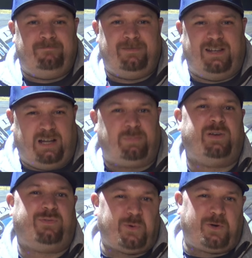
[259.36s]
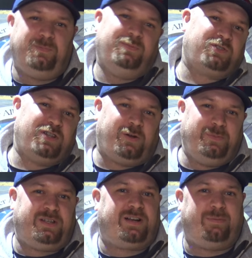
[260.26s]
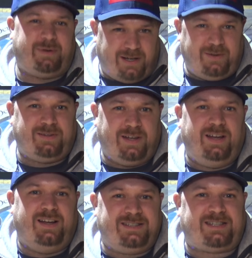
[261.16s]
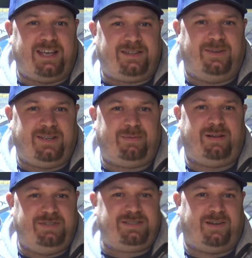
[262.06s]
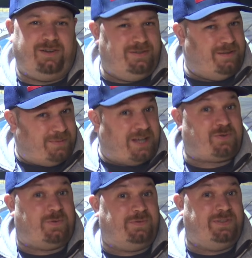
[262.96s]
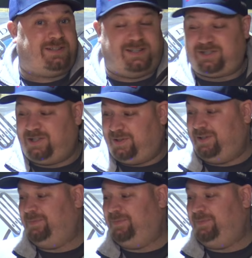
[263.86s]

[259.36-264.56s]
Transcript: Ich glaube, der Flo kommt noch schnell rum mit der Kamera und zeigt euch ja mal, wie es da in dem Dutch Ofen jetzt ausschaut.